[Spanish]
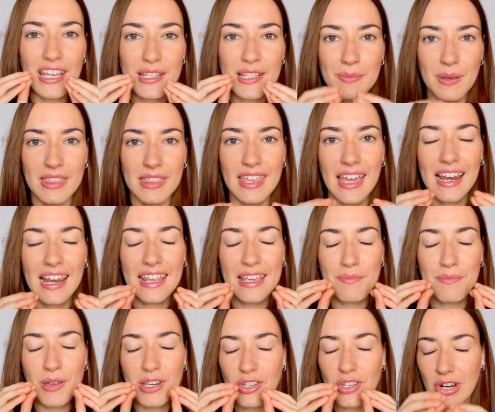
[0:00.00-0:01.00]
especial
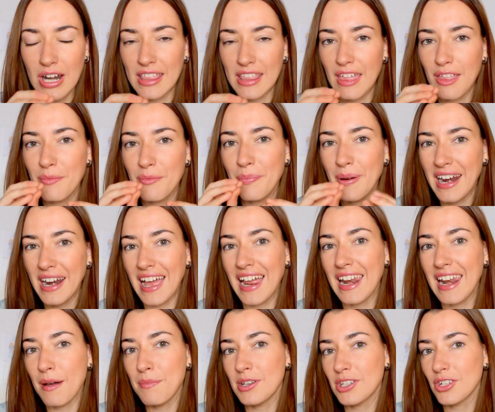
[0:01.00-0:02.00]
y personalizado
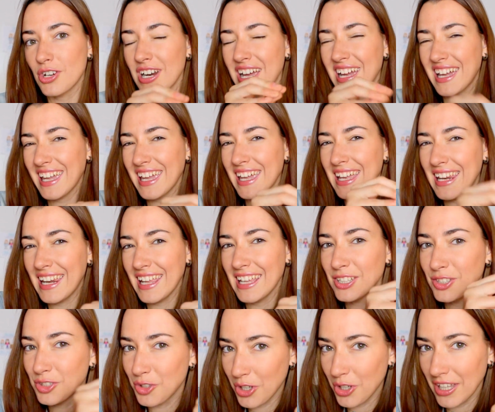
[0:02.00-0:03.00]
para la persona que
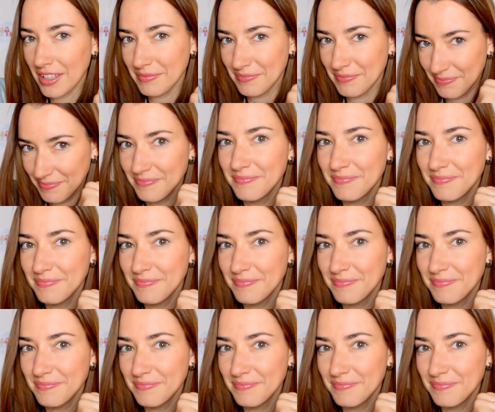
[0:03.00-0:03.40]
le toque.